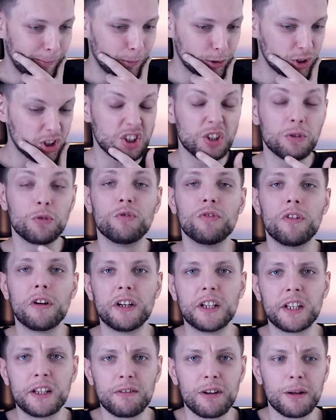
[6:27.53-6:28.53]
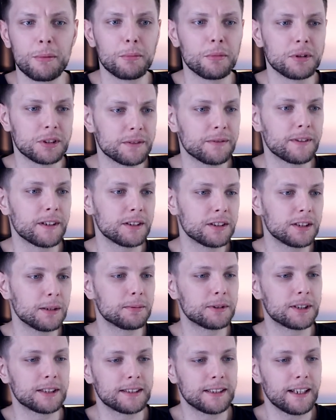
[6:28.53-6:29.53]
może się uwolniłem, może
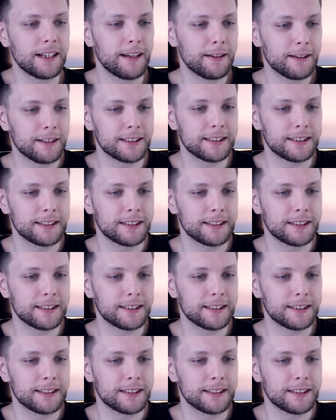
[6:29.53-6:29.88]
wreszcie przestaję.